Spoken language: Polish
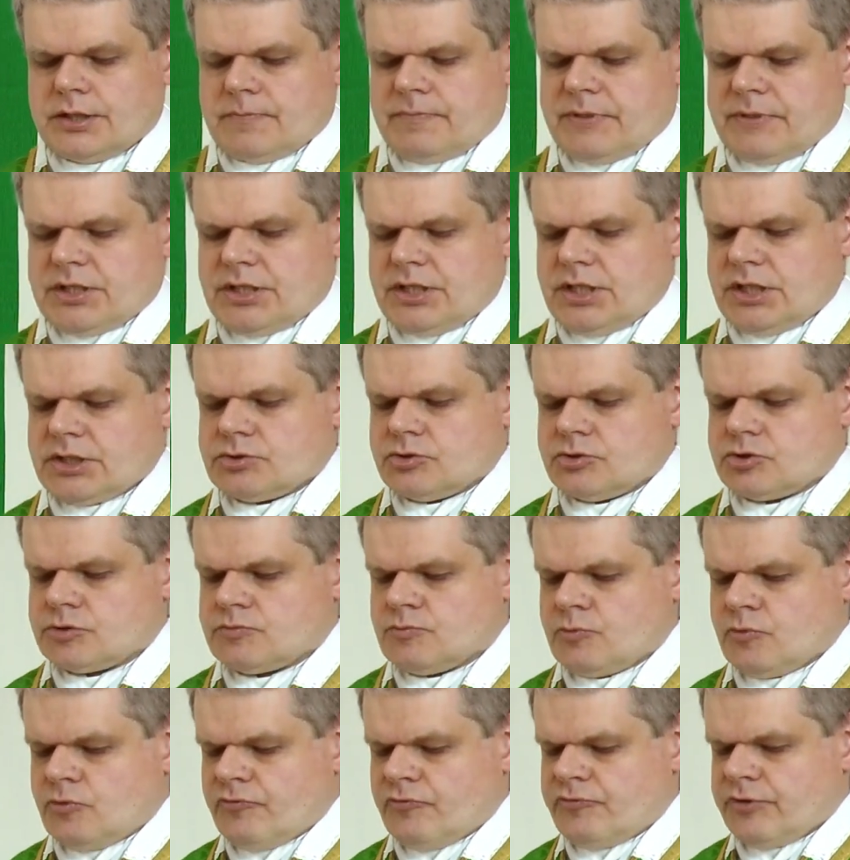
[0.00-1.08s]
Pan Jezus
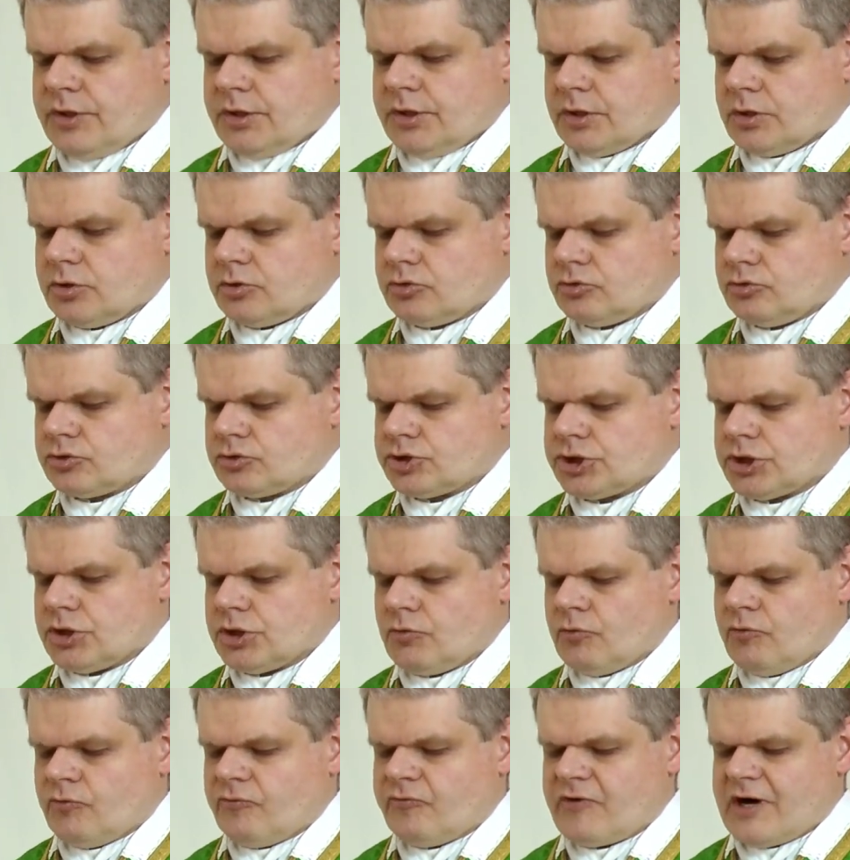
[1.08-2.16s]
mówi, którzy
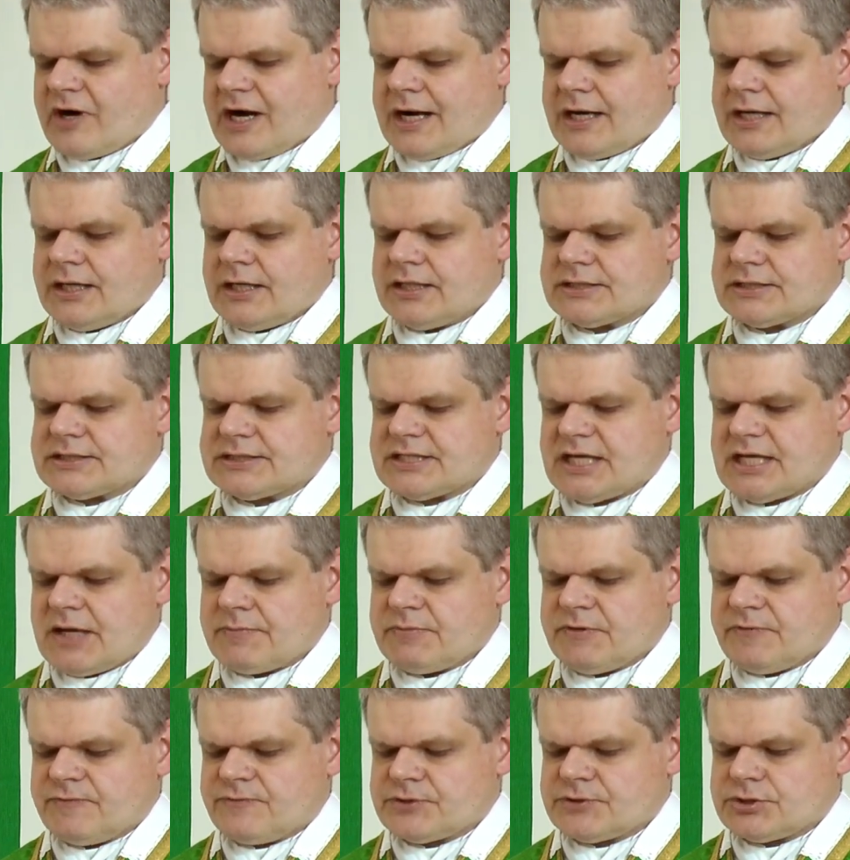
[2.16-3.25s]
ufali
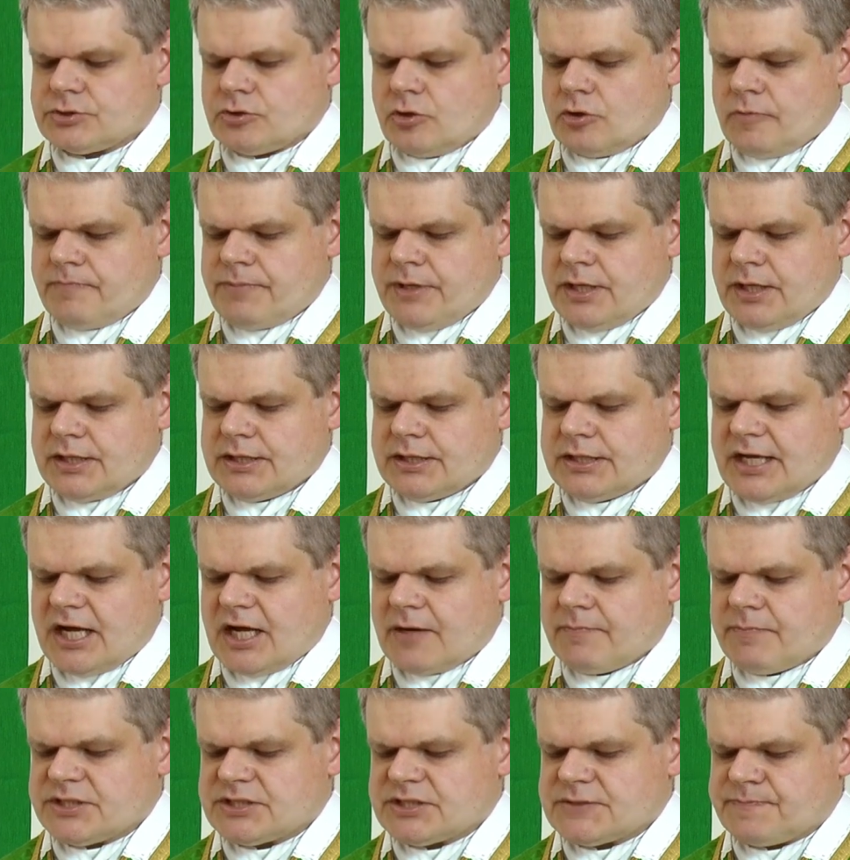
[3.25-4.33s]
sami w sobie,
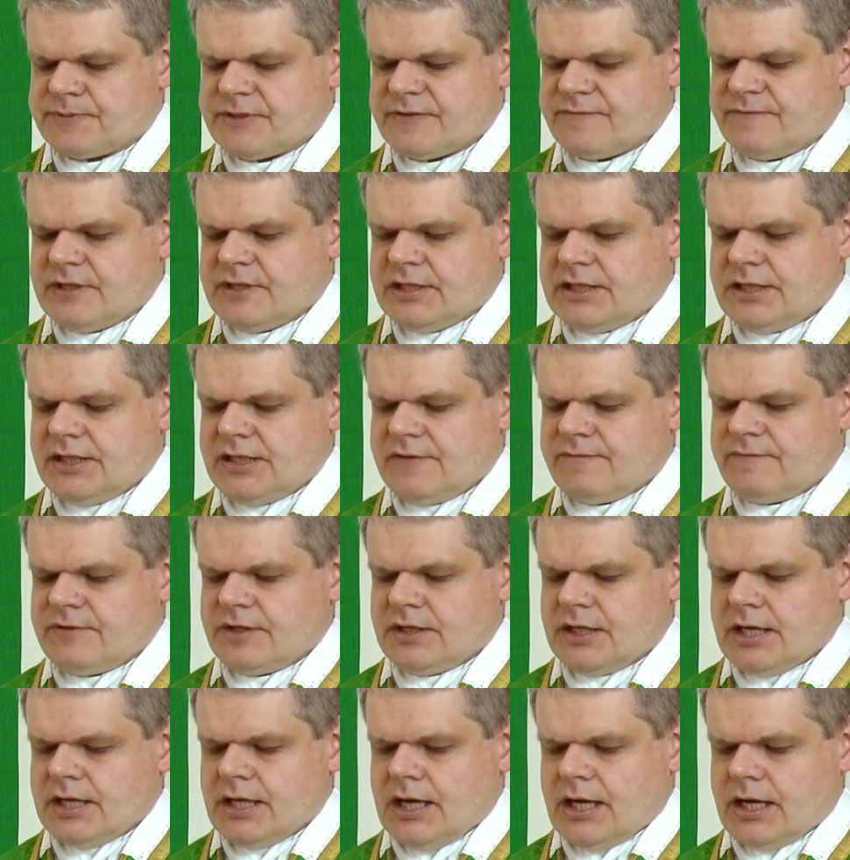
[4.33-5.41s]
jakby sprawiedliwi,